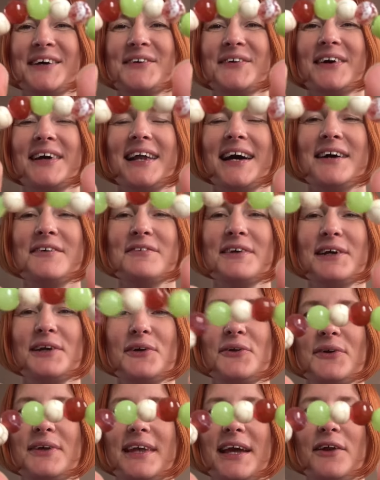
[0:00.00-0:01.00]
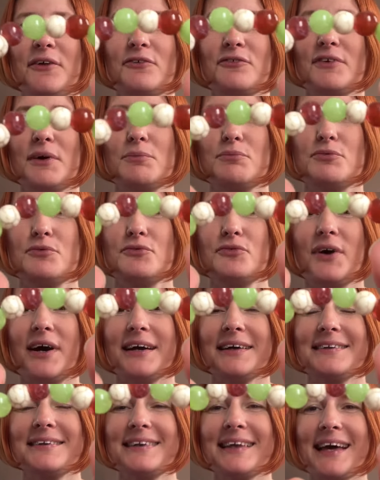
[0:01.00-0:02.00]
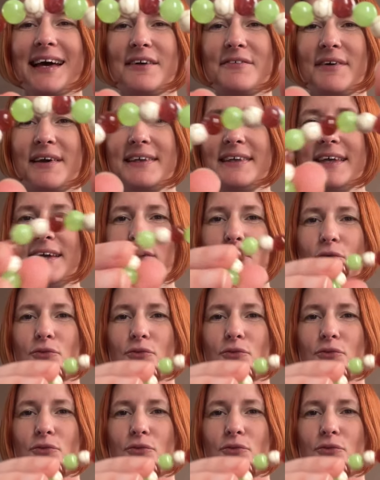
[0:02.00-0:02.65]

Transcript: voilà, avec lequel on va pouvoir travailler,